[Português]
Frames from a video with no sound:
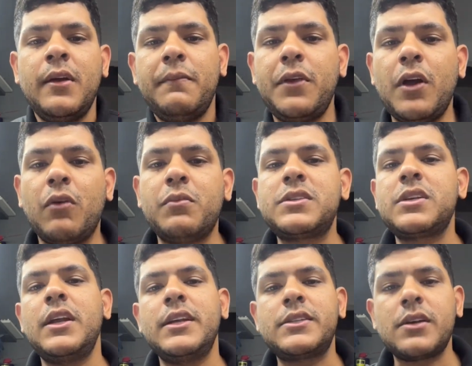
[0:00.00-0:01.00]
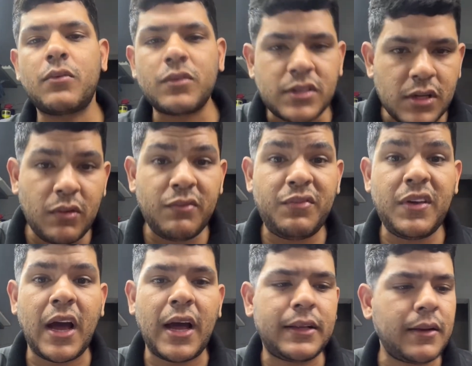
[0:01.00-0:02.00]
e algumas clientes eu consigo
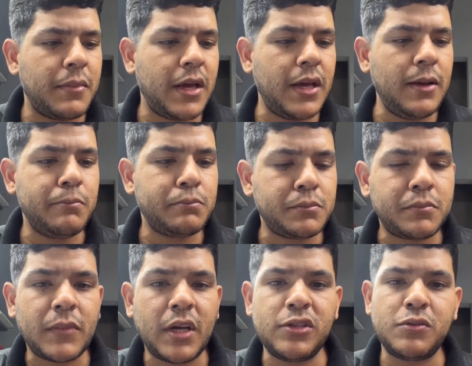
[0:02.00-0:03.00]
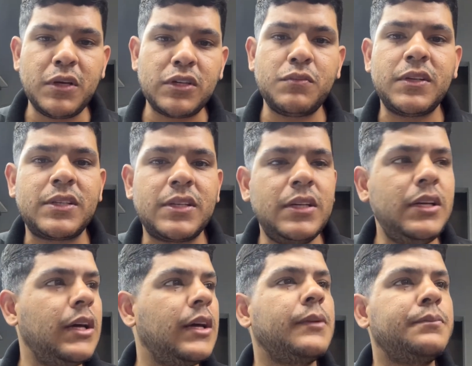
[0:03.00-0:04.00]
enviar também. Mas mesmo
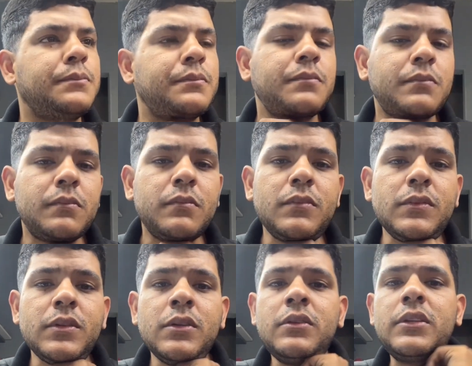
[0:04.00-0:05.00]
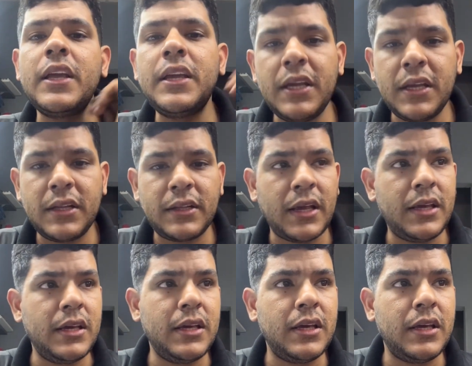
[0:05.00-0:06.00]
assim, é, tem, que, tem
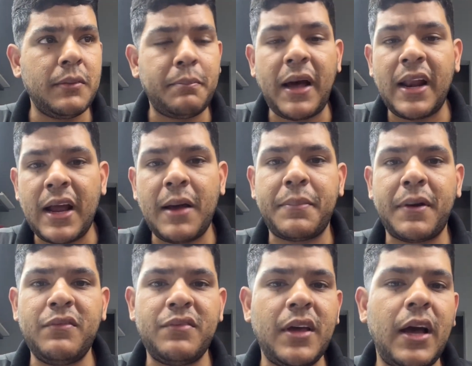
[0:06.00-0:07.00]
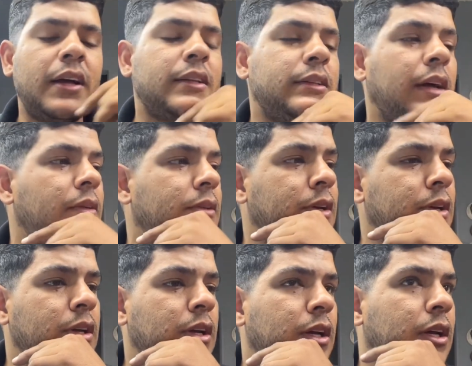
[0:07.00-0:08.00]
que parar para enviar e tal.
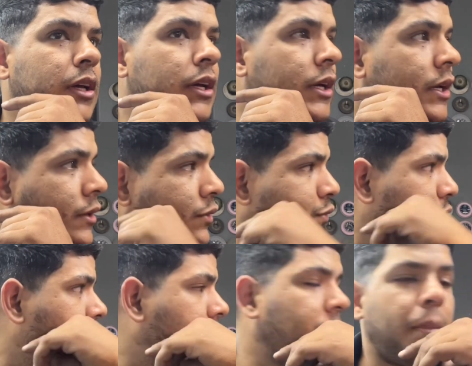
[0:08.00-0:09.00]
É, enfim.